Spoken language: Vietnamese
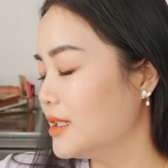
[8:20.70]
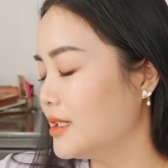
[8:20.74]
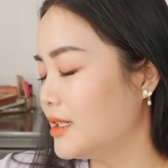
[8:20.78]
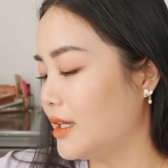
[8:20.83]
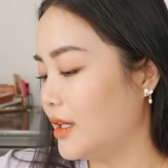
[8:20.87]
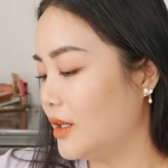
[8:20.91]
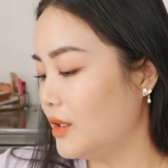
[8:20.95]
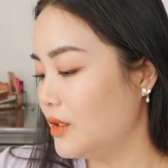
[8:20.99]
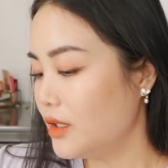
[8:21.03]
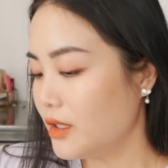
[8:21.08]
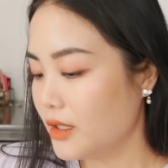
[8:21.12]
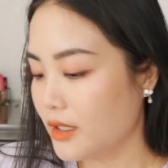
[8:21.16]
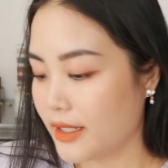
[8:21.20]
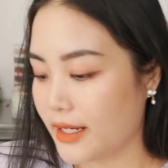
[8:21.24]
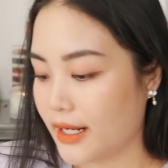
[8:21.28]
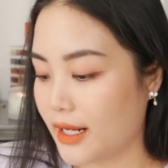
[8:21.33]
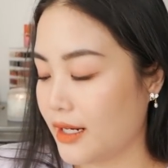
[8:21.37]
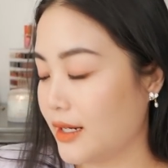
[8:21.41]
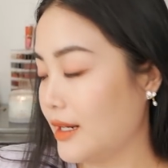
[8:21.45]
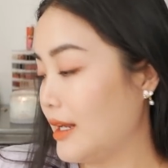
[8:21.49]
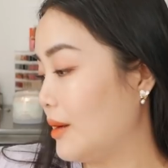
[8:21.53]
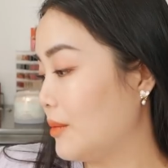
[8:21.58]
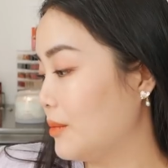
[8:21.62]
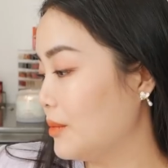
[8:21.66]
kiểu rất là
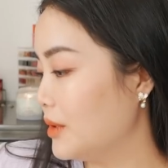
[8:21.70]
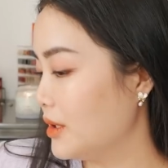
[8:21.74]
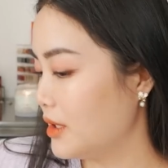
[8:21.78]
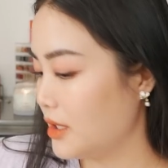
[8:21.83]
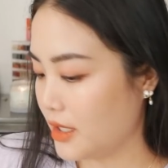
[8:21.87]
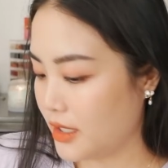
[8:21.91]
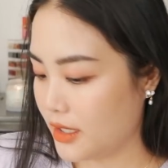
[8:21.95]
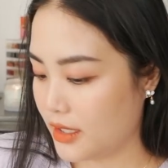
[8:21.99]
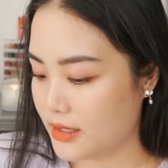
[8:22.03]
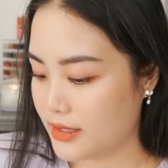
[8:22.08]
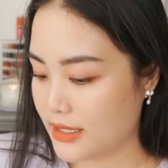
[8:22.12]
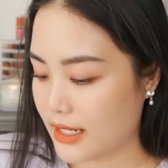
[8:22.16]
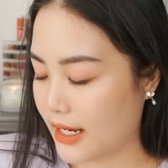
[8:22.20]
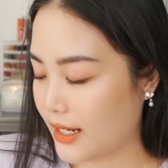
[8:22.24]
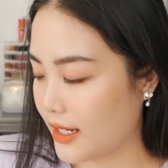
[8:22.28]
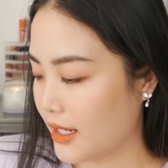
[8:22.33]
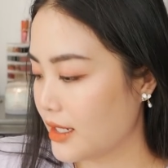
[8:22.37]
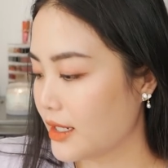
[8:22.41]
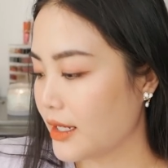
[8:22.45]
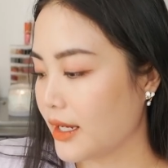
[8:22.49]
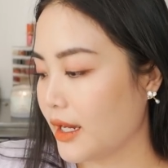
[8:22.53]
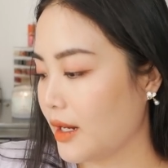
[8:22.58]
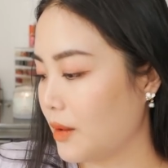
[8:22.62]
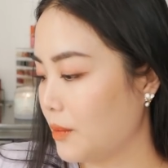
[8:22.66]
năng động á, thì xài
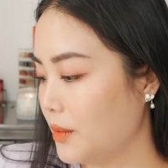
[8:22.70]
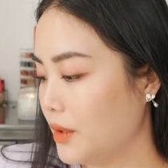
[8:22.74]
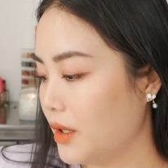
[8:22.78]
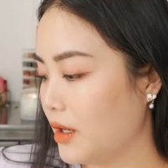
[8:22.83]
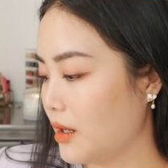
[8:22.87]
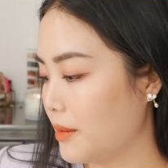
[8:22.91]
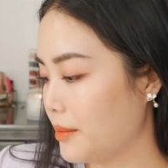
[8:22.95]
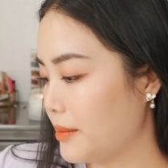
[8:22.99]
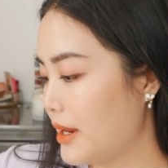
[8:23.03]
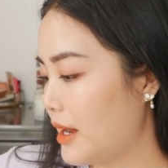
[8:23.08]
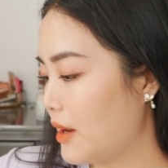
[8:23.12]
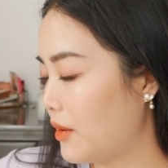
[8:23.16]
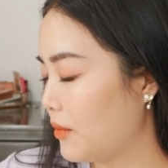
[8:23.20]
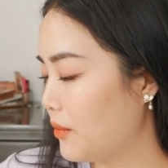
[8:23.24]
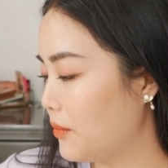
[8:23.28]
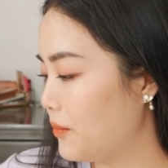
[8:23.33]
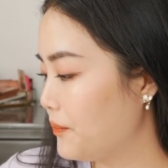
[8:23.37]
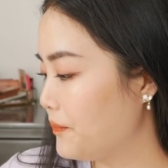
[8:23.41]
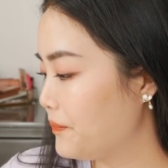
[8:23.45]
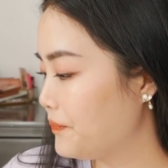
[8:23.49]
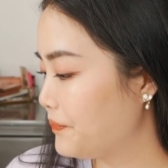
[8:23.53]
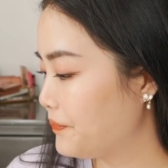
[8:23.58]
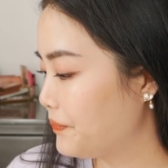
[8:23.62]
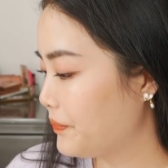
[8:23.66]
cái này không hợp đâu.
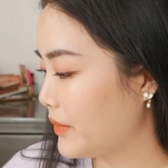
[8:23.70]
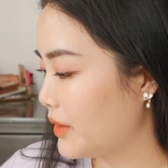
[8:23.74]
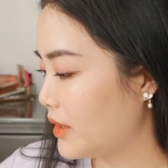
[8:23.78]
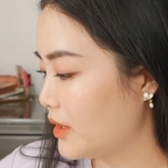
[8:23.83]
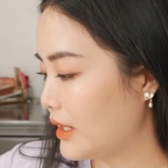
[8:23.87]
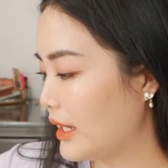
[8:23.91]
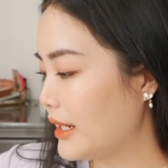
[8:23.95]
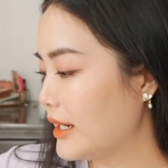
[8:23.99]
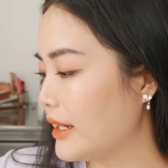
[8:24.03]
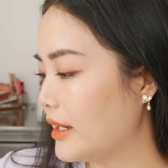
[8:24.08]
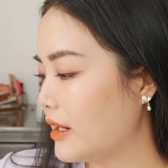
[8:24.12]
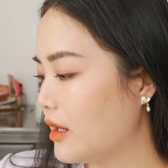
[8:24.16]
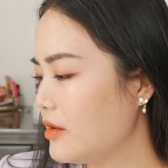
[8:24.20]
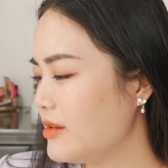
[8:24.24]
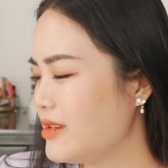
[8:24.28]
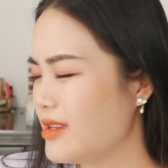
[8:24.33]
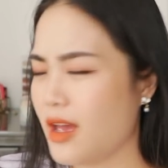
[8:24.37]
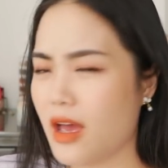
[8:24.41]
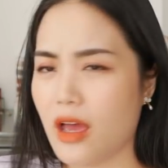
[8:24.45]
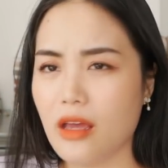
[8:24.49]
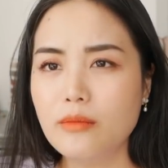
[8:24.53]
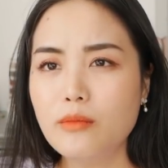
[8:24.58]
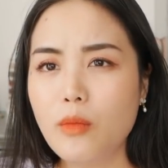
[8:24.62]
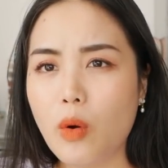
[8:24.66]
Cái này nó
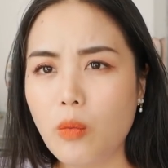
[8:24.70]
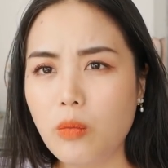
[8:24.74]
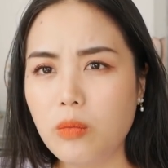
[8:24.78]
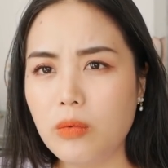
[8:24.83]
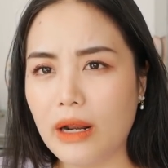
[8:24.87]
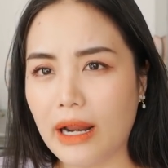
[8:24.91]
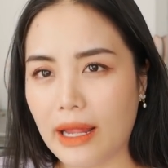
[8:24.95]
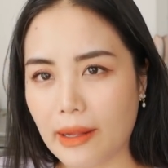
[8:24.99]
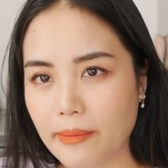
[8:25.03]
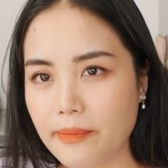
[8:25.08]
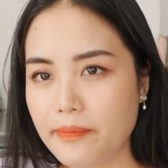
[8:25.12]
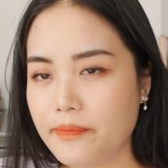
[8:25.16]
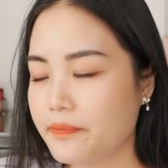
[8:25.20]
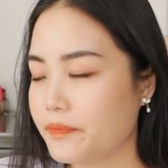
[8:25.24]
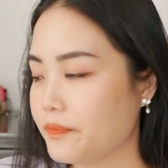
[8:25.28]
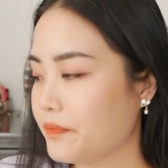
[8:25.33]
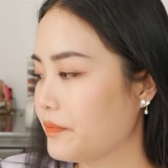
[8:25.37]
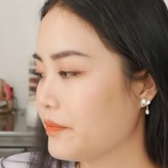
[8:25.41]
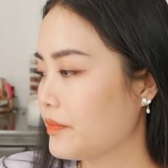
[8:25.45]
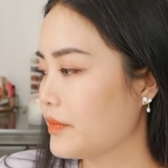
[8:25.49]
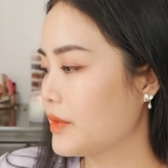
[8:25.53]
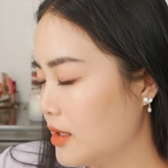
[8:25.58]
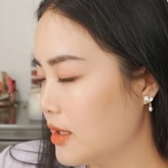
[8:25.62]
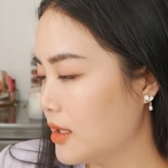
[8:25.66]
dễ bung lắm.
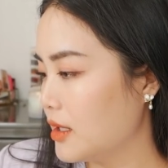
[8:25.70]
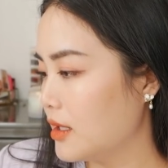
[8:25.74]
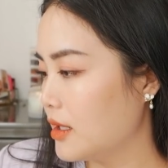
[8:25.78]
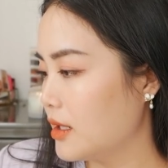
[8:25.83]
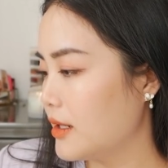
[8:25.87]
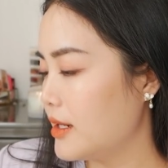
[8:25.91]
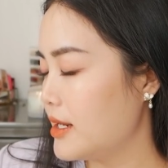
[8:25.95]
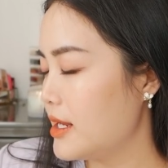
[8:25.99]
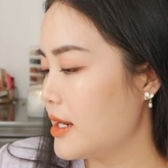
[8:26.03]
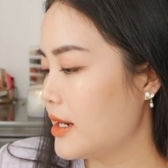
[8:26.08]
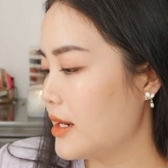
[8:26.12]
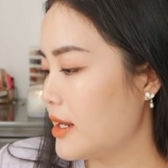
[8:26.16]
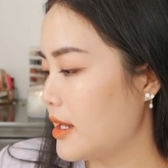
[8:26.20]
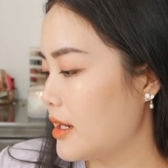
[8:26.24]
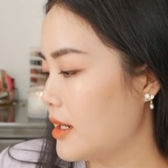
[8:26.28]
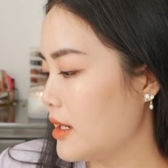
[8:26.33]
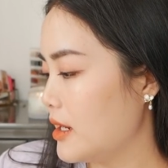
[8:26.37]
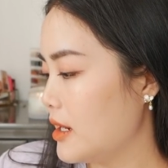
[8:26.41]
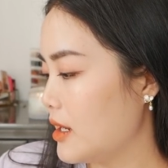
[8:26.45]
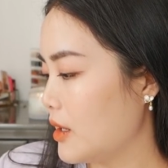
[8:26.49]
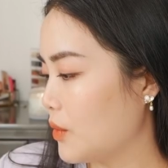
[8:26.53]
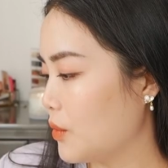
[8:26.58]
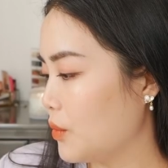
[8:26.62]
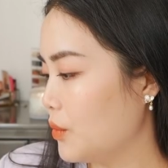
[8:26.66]
Diana
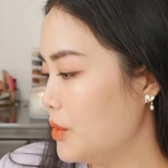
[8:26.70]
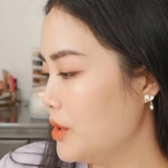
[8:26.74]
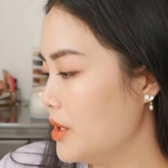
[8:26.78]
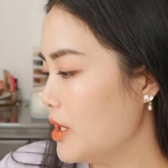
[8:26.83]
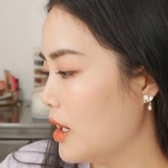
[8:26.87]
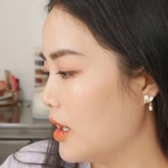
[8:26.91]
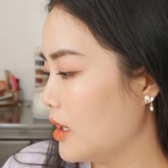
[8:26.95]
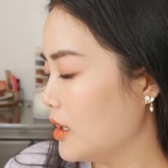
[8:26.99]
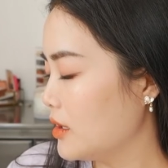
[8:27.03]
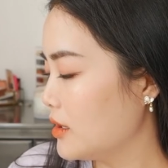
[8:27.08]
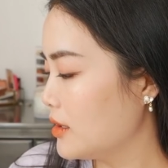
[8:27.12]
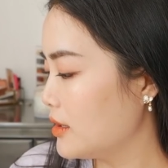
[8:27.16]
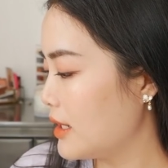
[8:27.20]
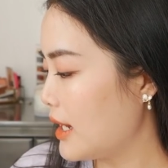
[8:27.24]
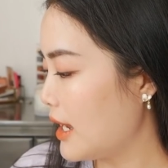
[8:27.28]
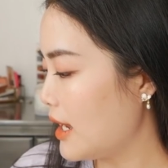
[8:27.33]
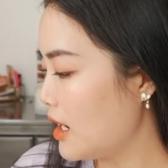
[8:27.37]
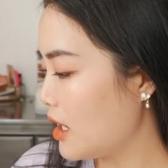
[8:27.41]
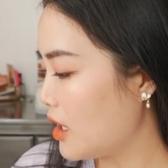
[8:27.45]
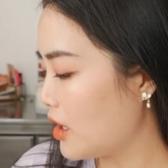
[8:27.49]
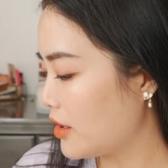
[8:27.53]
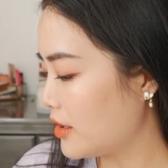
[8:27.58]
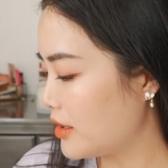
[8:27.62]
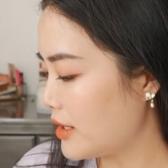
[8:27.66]
thì là của Nhật,
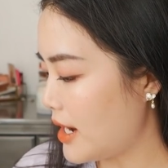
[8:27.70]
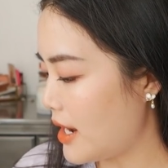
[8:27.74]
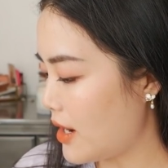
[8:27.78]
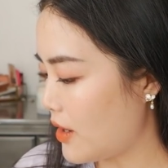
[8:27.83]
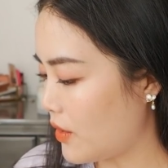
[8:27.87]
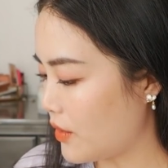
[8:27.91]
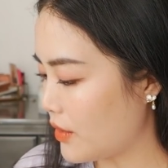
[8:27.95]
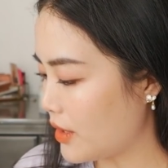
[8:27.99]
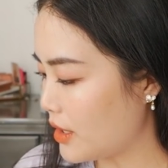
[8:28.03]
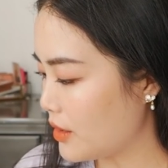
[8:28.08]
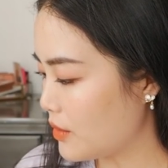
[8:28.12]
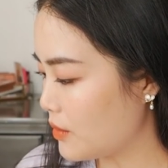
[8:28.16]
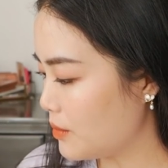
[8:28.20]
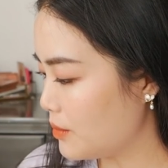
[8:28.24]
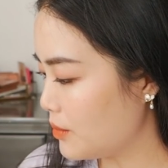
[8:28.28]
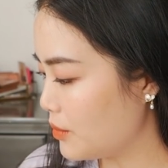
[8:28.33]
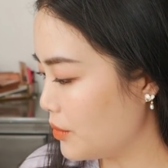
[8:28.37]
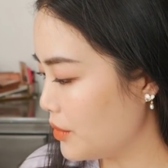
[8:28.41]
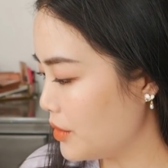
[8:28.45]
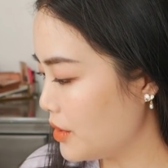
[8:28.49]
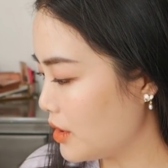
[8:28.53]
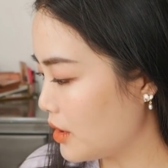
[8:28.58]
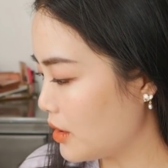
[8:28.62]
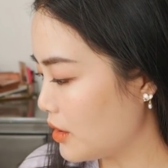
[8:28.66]
cái L'Oreal hồi nãy cũng
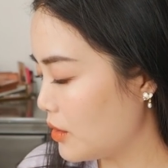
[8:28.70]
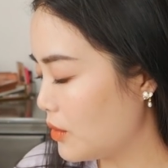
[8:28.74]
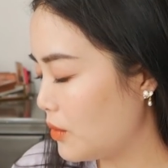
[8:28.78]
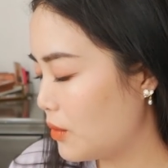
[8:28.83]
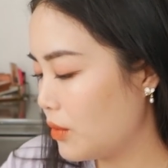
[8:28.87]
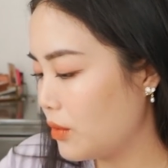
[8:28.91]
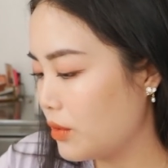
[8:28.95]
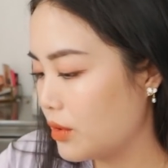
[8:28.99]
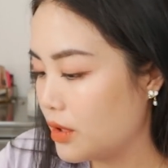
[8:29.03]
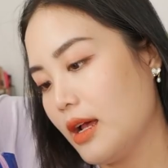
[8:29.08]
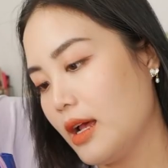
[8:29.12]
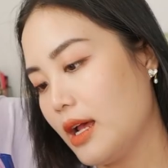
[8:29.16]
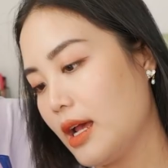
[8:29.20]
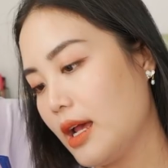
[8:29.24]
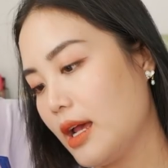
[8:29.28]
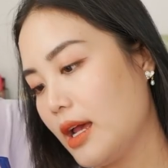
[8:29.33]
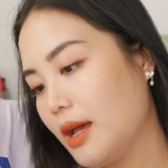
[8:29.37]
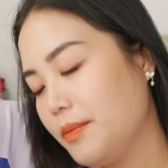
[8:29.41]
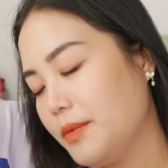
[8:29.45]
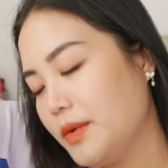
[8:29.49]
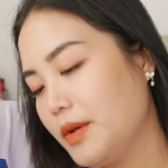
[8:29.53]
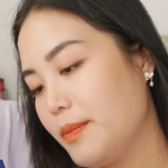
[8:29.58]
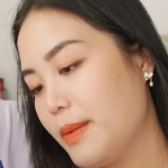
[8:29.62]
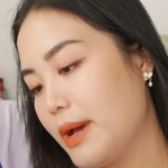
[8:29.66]
của Nhật luôn,
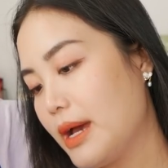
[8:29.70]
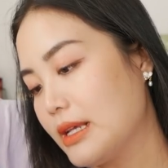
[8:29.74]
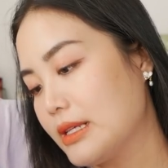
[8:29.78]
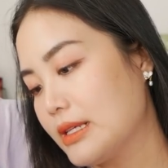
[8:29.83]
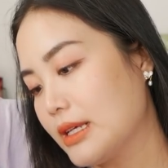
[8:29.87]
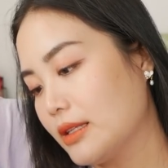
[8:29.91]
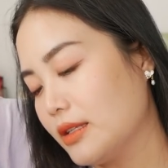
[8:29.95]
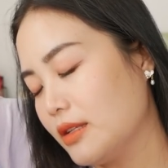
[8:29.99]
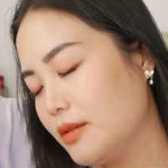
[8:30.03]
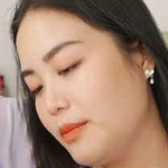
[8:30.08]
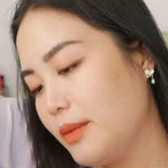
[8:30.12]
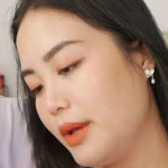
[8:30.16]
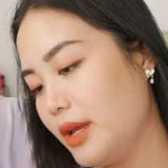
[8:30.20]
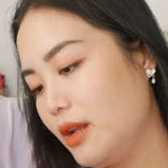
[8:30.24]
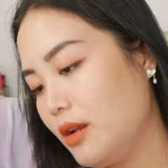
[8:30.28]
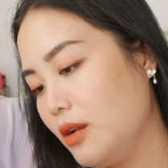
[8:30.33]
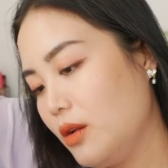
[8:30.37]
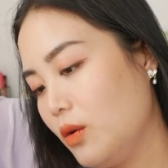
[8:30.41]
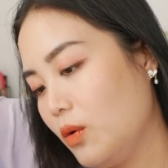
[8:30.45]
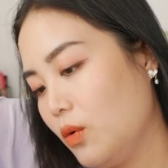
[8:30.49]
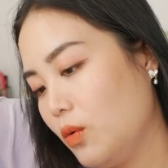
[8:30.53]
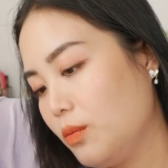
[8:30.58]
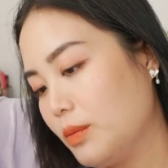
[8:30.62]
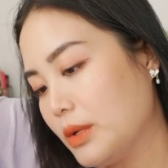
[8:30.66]
hai mươi ba xăng ti
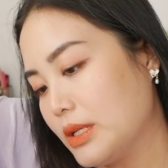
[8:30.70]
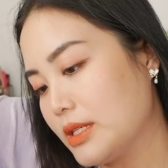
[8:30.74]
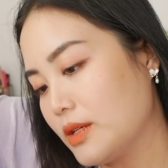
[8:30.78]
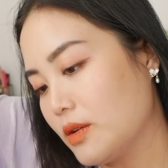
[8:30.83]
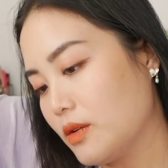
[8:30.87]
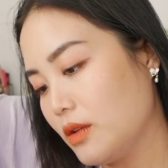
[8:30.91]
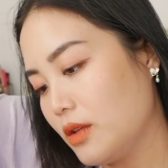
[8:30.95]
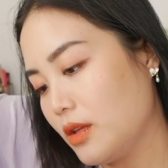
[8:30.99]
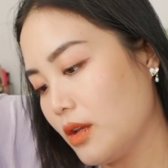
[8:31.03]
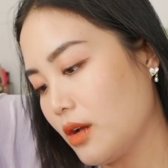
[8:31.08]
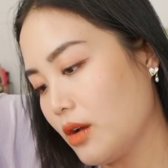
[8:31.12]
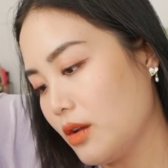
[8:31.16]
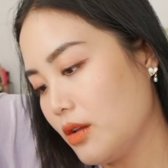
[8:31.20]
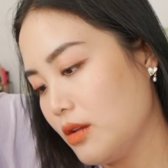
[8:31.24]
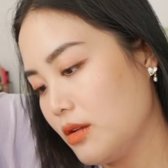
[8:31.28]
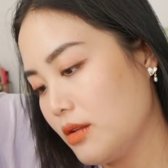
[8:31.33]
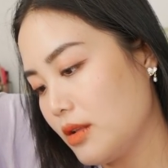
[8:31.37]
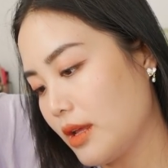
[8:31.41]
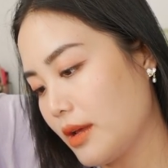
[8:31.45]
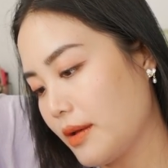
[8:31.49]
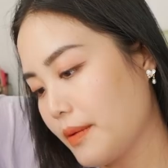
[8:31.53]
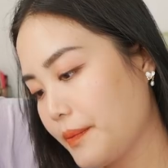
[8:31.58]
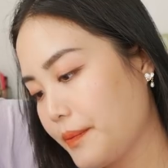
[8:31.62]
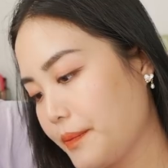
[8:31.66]
mét luôn. Mà sao nó nhỏ như
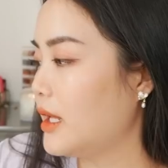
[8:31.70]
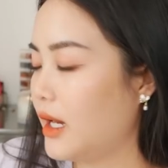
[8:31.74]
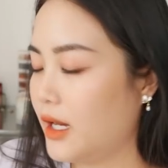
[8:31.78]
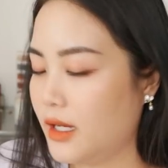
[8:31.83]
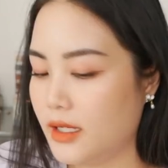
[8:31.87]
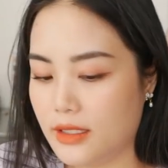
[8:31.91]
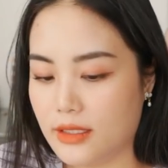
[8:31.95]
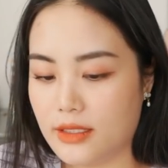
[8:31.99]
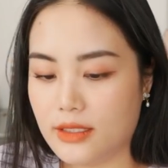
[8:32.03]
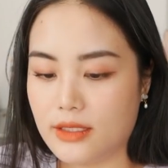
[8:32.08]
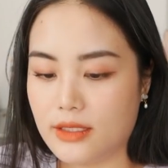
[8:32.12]
ta. Đó,